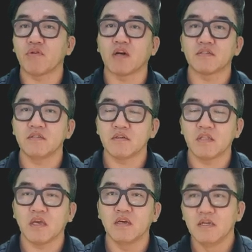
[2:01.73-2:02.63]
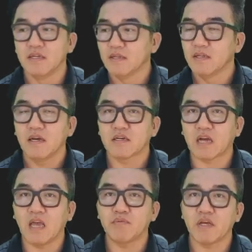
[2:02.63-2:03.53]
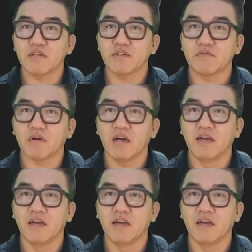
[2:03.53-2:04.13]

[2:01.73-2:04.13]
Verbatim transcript: 놨거든요 근데 가입을 하셨어요 누가